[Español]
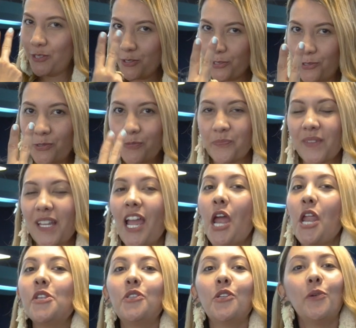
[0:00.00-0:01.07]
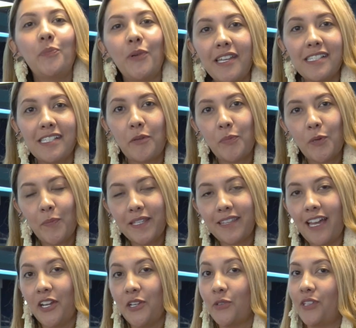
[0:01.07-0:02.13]
2. No puedes ser
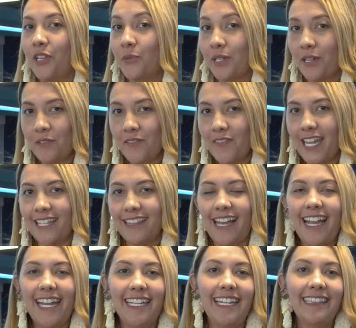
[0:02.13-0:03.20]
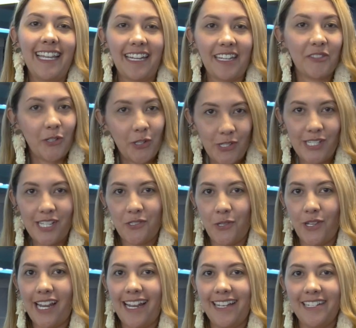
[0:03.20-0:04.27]
propietario de una vivienda en el territorio
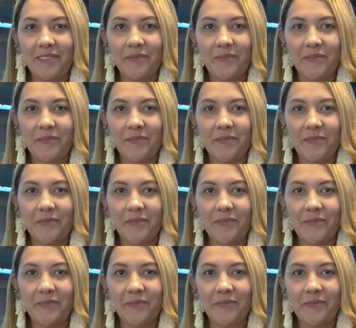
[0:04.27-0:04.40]
nacional.